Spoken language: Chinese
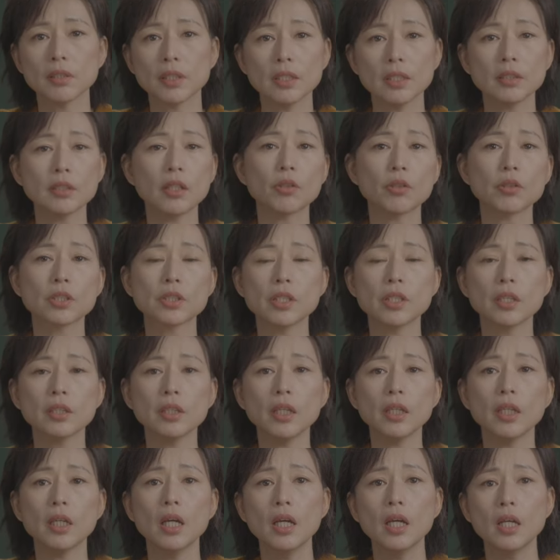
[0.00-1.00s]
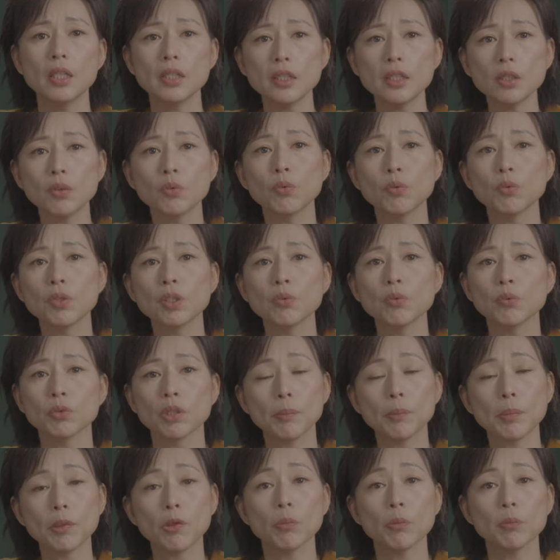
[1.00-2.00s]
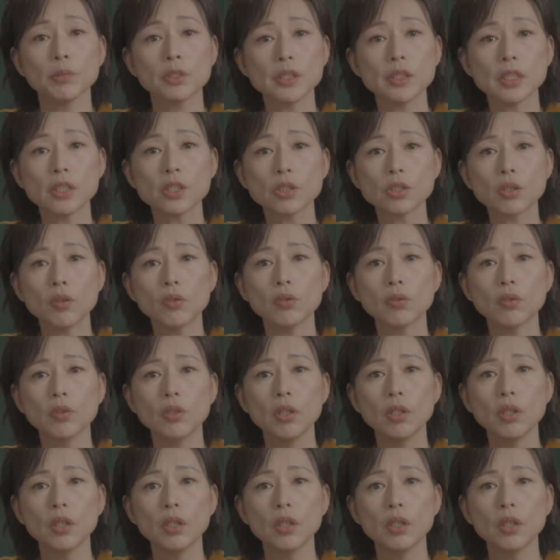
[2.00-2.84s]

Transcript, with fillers: 听到的声音，一股一股的被我们接收。